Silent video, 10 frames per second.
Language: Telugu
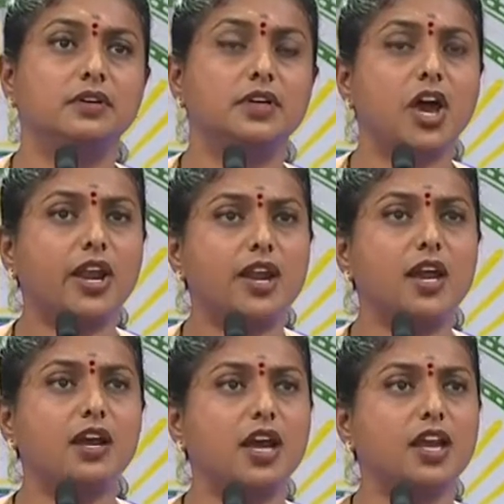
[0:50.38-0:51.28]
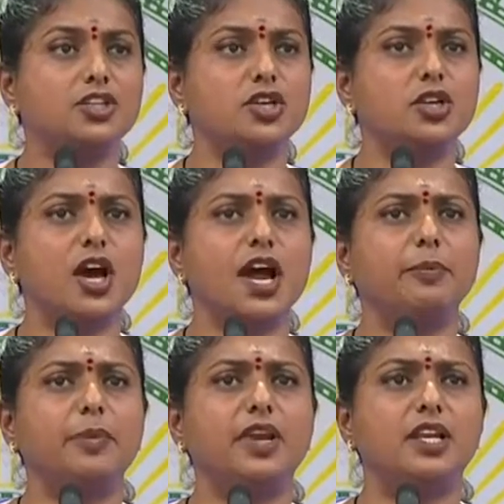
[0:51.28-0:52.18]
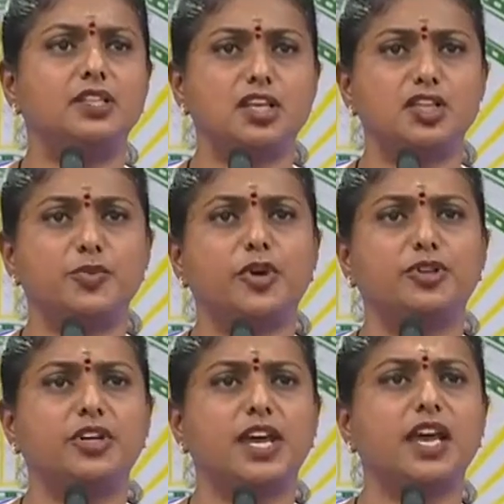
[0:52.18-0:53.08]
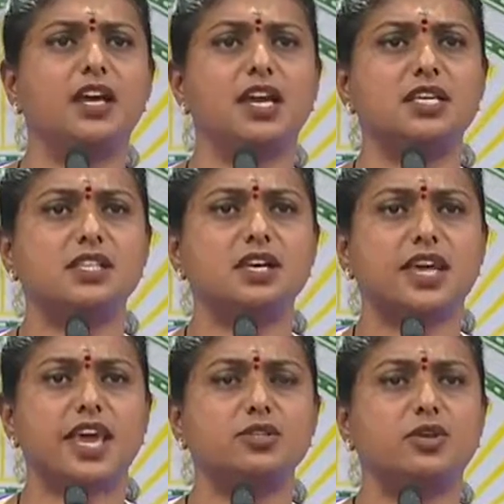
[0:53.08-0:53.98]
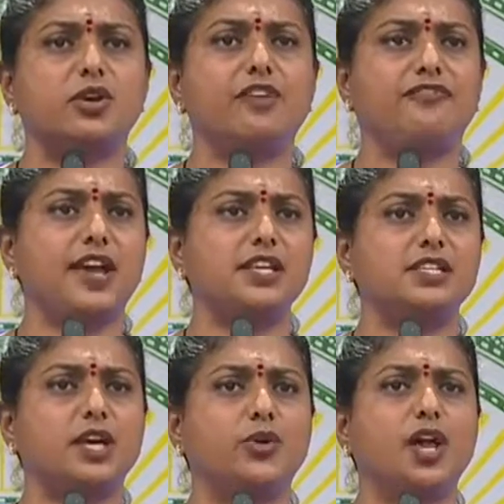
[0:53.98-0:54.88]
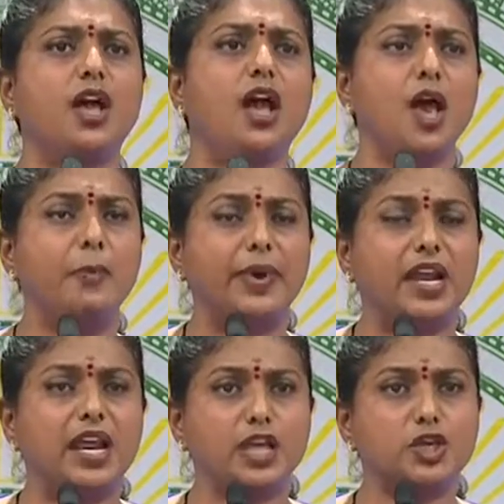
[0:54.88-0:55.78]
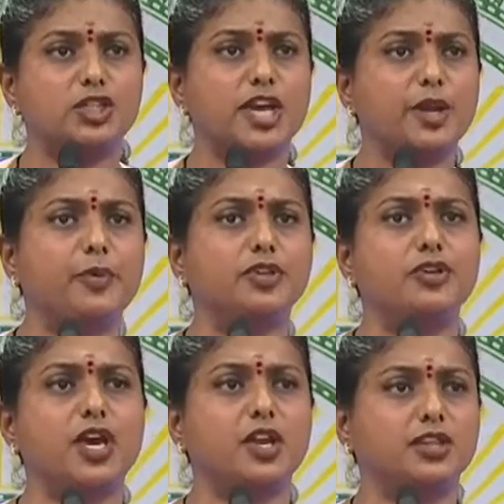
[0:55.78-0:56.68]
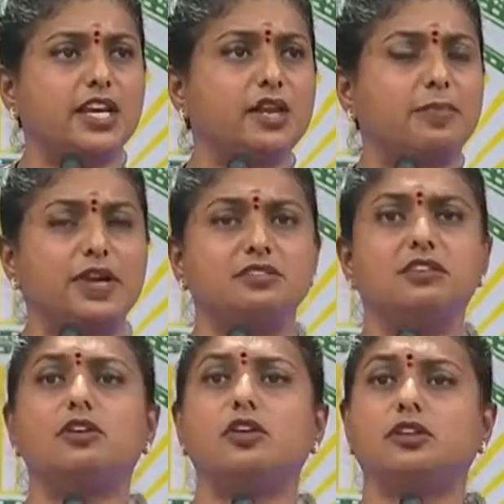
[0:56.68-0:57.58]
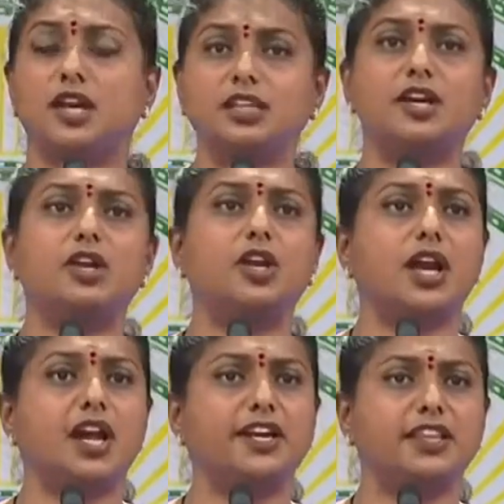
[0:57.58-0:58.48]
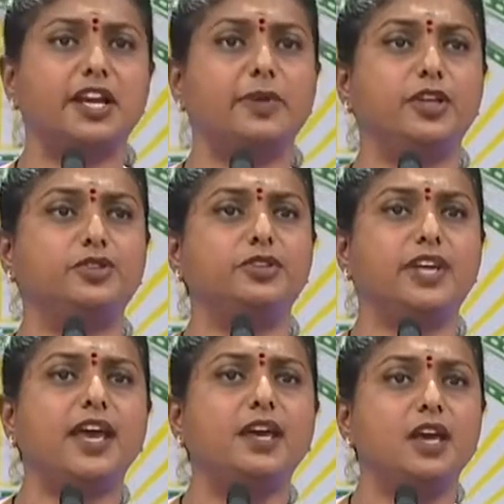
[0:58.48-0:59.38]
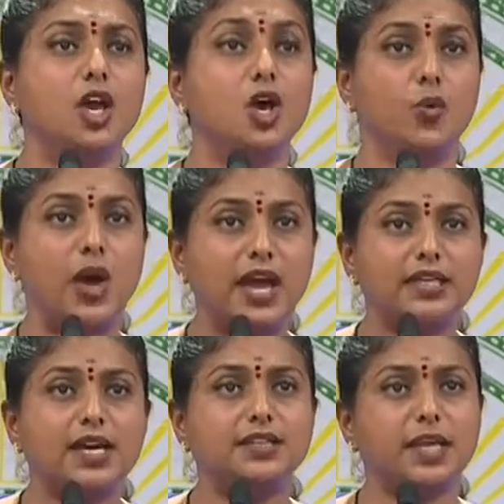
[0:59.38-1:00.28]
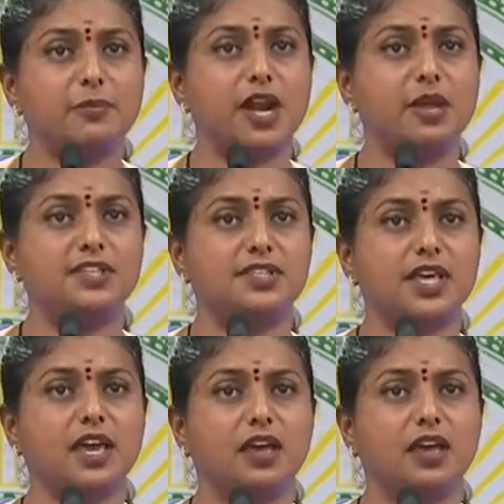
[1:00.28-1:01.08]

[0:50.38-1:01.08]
నారాయణ కాలేజీలో ఆడపిల్లలు చచ్చిపోతుంటే కనీసం కేసులు కూడా ఫైల్ చేయకుండా పిల్లలు ఎందుకు చనిపోతున్నారో తెలియని పరిస్థితిలో తల్లిదండ్రులు కంటతడి పెడుతుంటే వాయిదా తీర్మానం ఇస్తే